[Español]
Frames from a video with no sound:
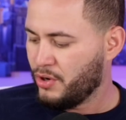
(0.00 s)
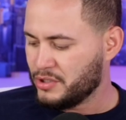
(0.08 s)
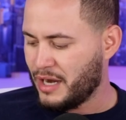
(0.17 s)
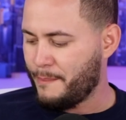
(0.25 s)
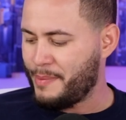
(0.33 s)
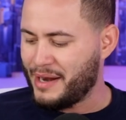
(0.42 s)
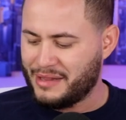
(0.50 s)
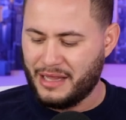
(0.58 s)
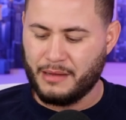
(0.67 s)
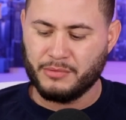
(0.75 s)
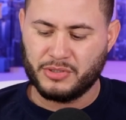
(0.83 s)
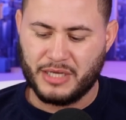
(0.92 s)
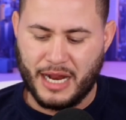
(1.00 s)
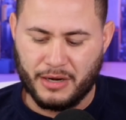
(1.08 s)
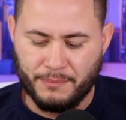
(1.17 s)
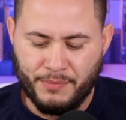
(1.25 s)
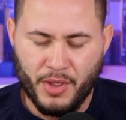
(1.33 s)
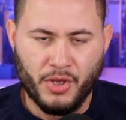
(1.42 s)
Otra parte que
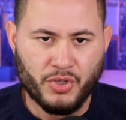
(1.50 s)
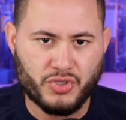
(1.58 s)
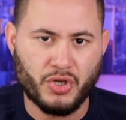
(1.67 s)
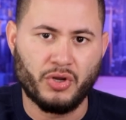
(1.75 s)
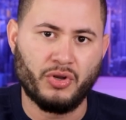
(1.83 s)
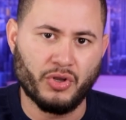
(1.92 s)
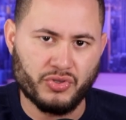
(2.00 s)
mostraron son